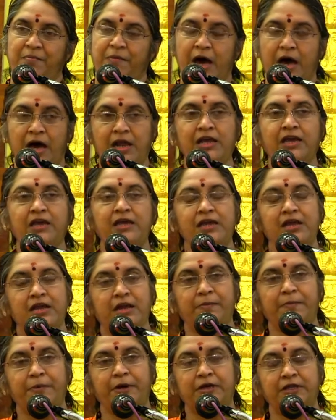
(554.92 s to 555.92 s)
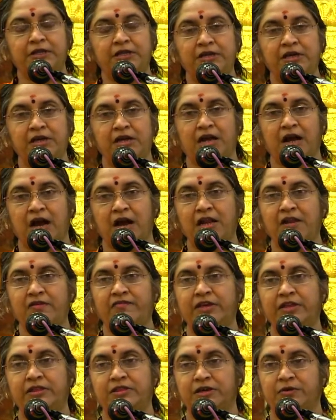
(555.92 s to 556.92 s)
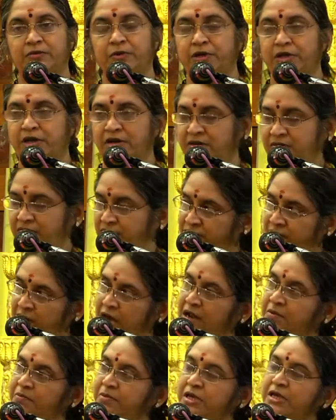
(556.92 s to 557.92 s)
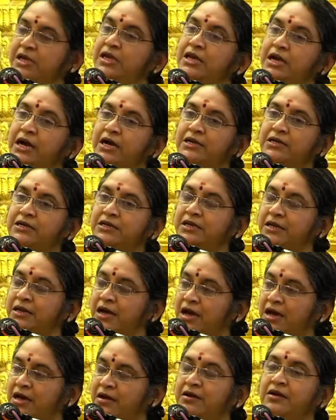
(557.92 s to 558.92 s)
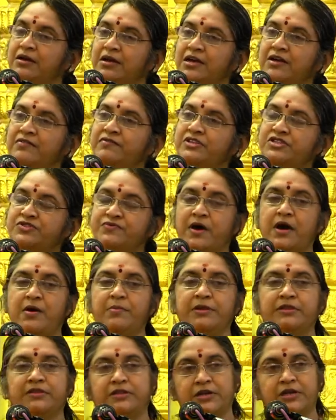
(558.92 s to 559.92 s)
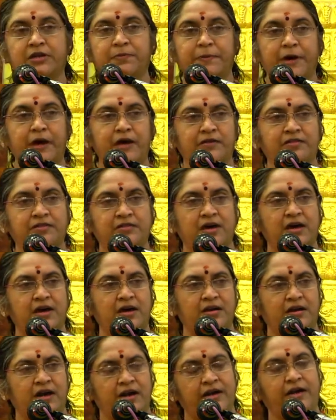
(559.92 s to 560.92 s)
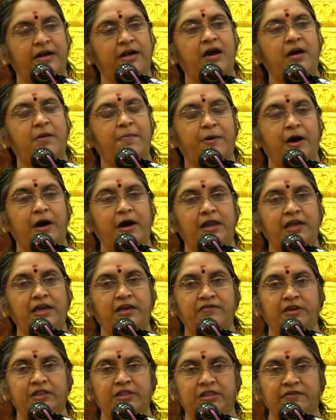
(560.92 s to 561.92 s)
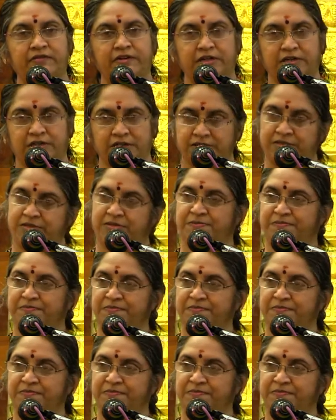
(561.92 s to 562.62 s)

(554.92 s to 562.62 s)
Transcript: பாலை நிலப்பகுதியில் கால் வைத்தவுடன் வால்மீகி காட்டுகிறார் விஸ்வாமித்திரர் பார்த்தார் அடடா பாலை வந்துவிட்டது